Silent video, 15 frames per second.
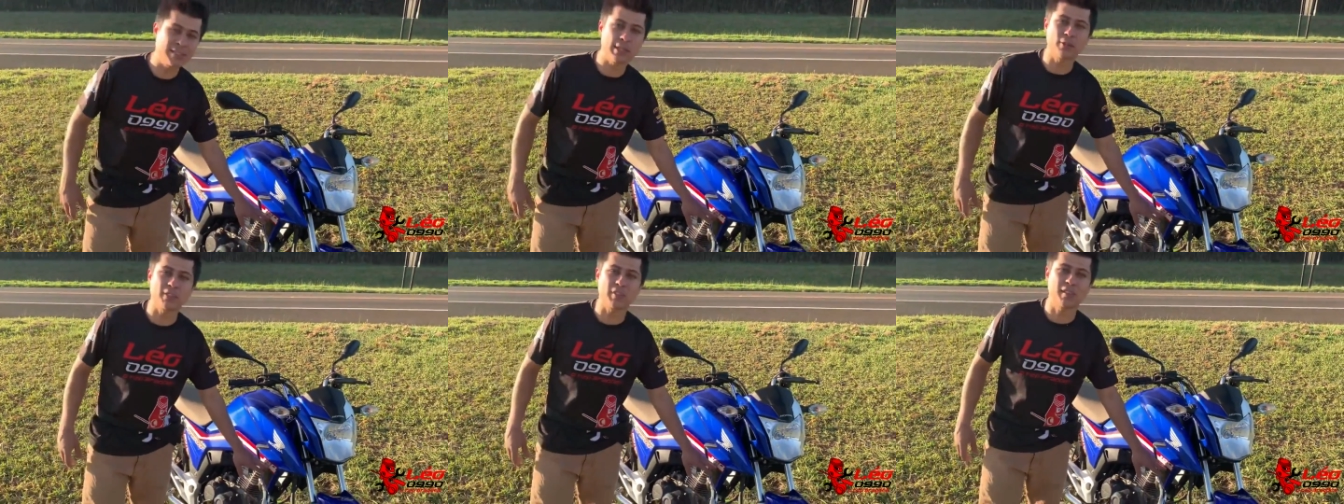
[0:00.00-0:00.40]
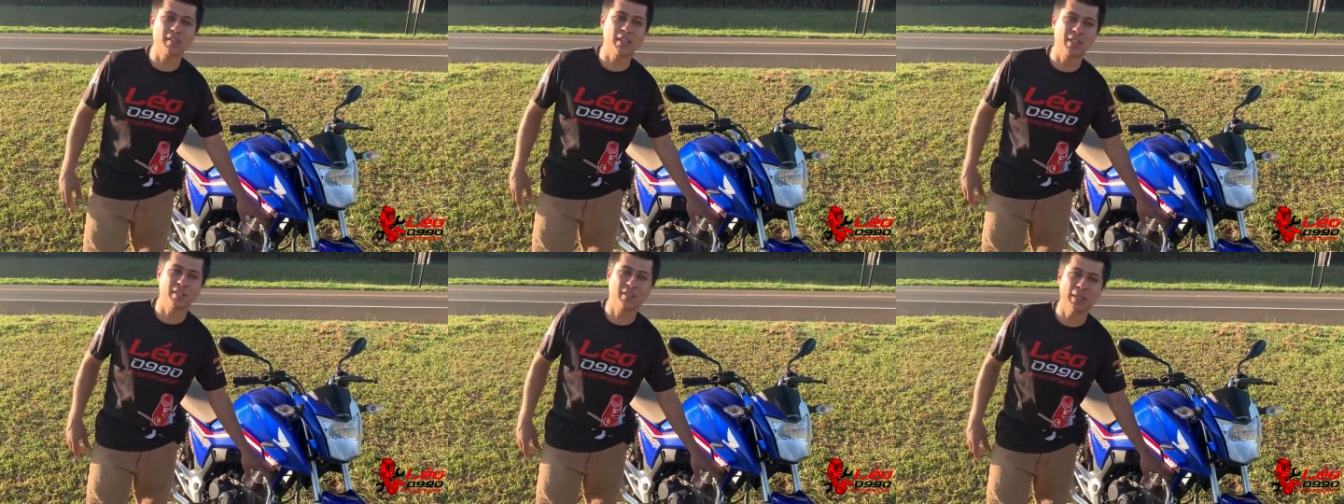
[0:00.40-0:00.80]

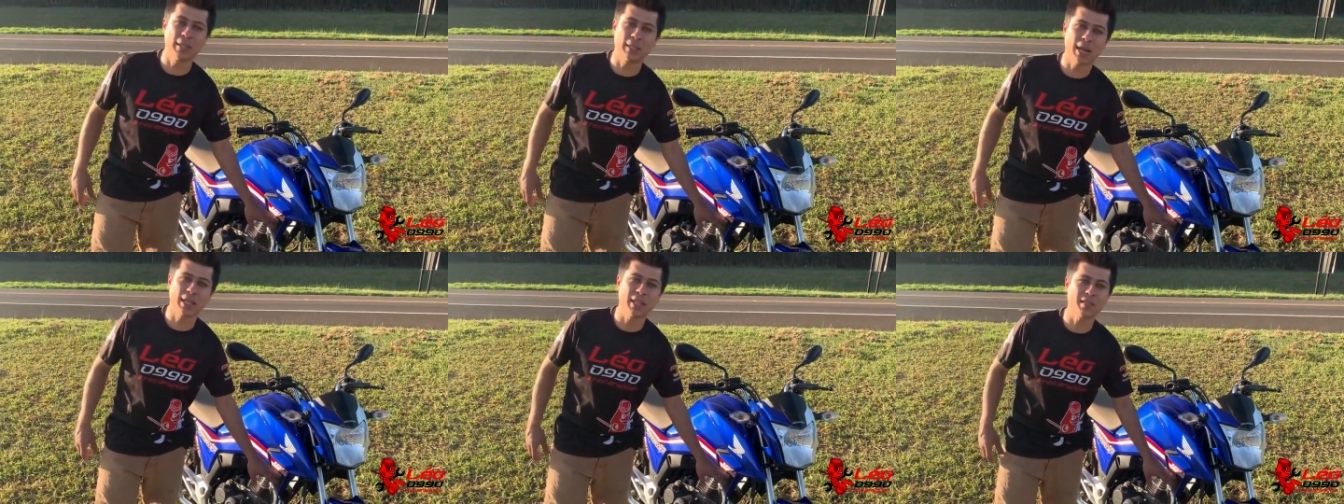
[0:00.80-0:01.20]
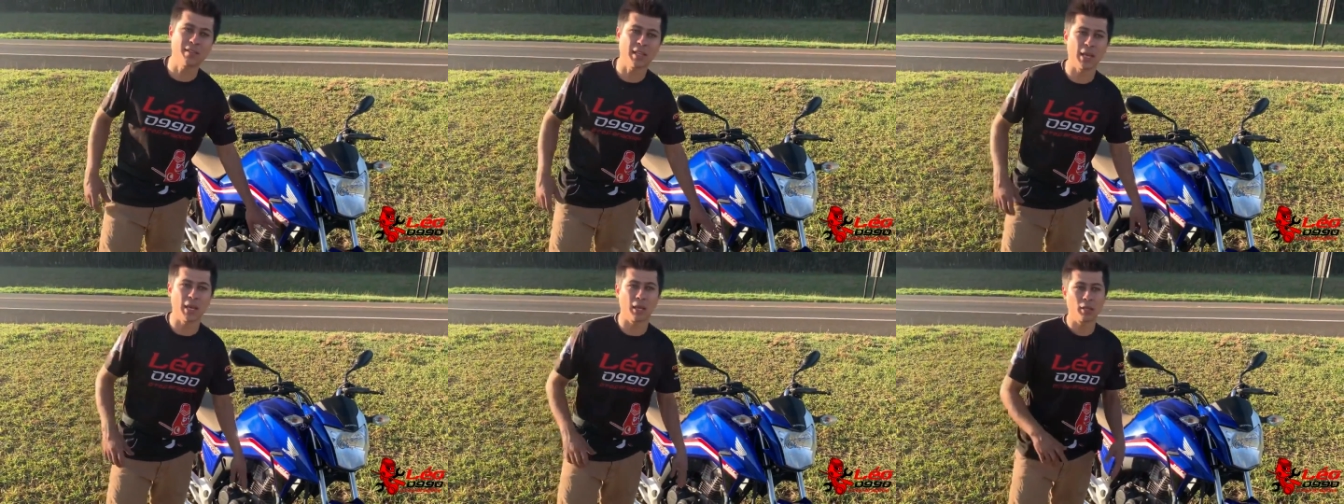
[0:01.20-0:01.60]
160
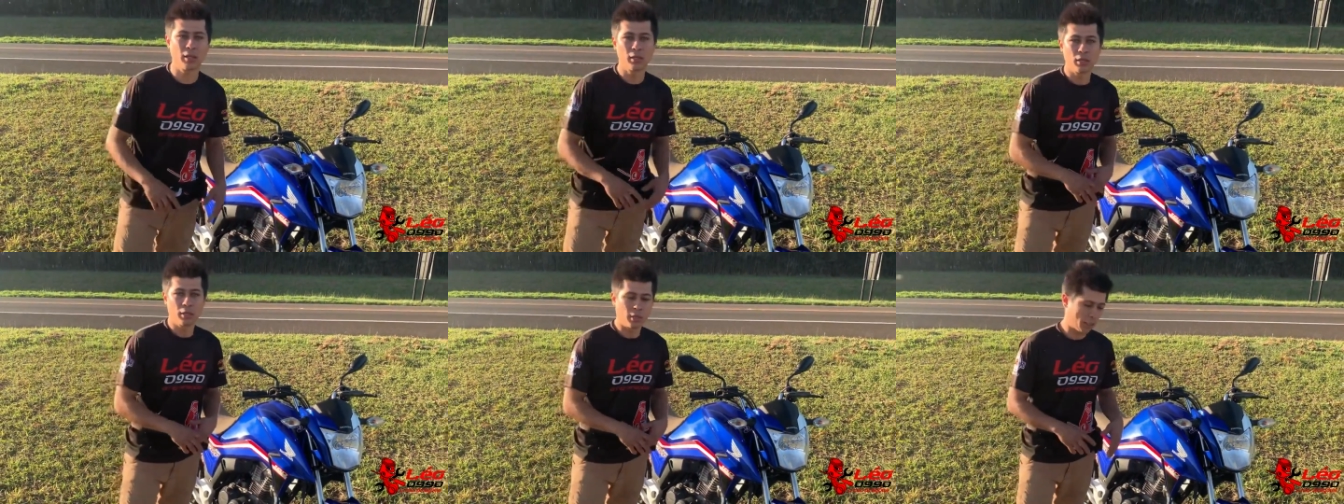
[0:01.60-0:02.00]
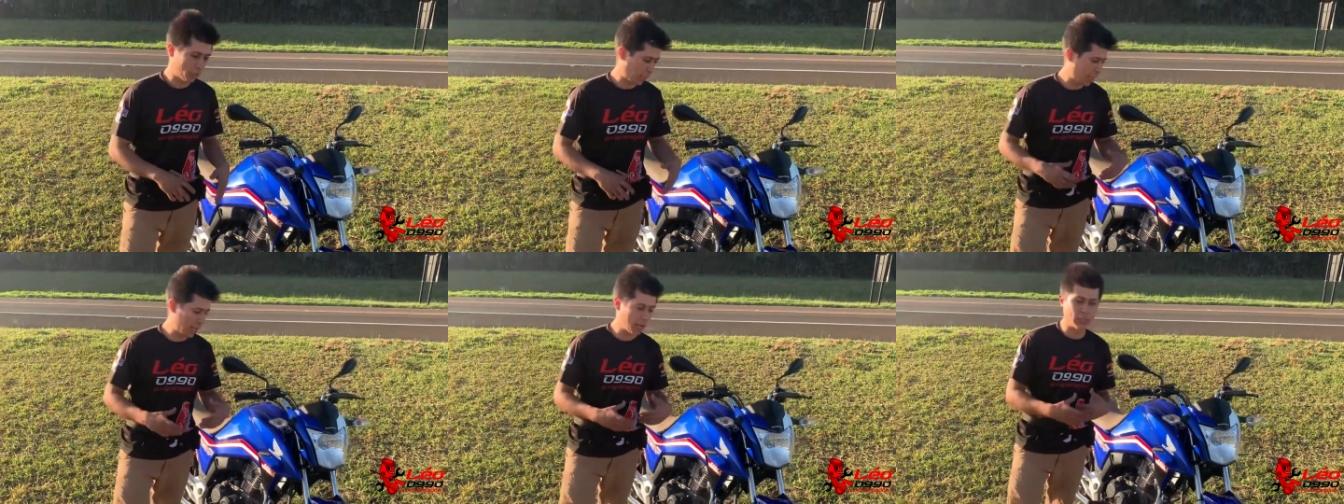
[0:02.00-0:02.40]
cilindradas dela.
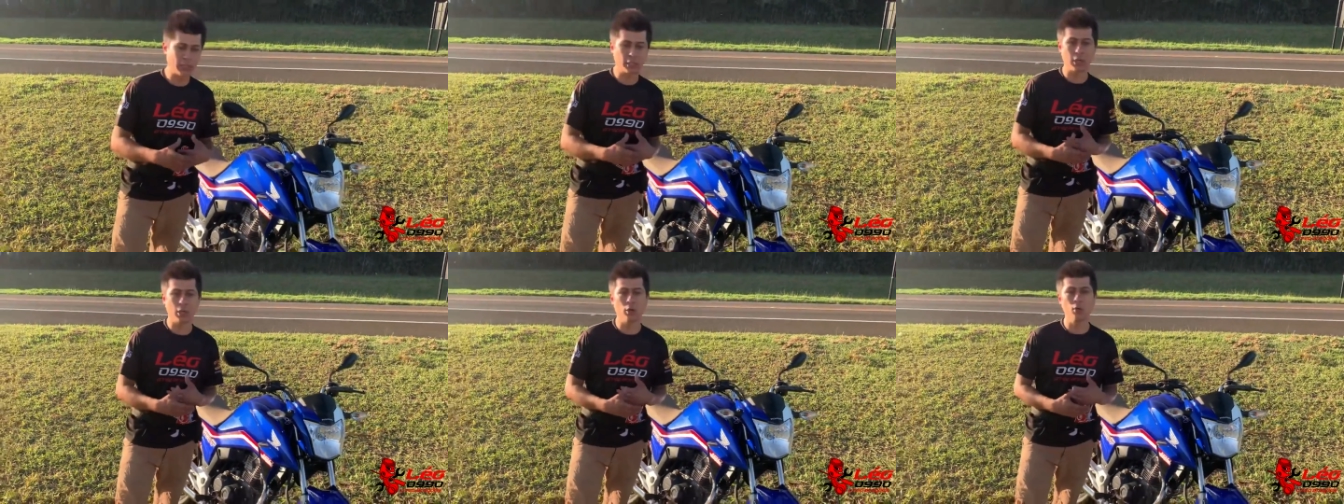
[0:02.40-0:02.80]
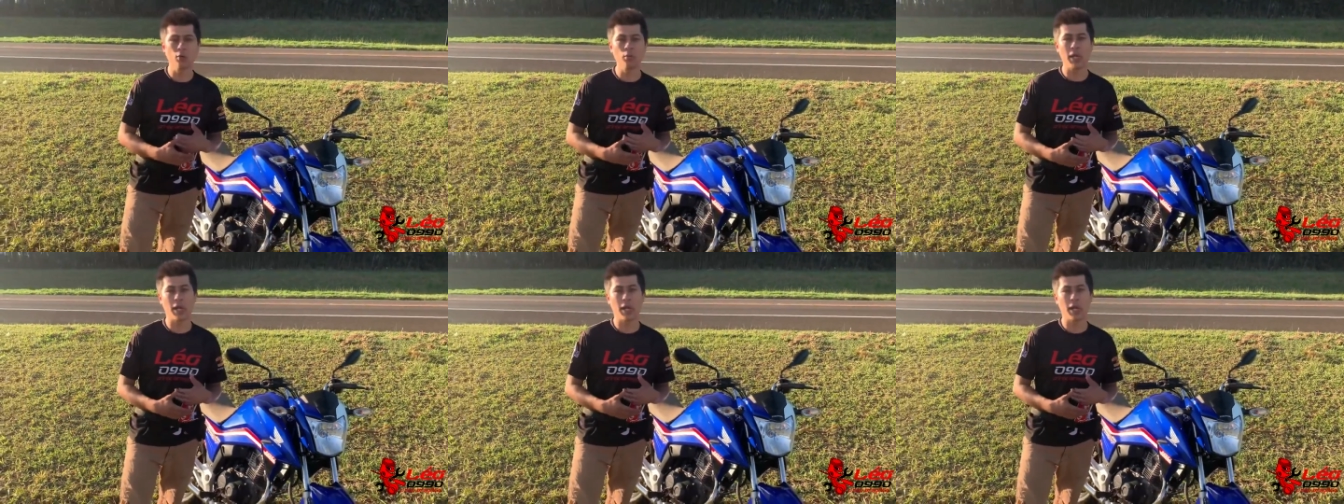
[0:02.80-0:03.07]
Ela então,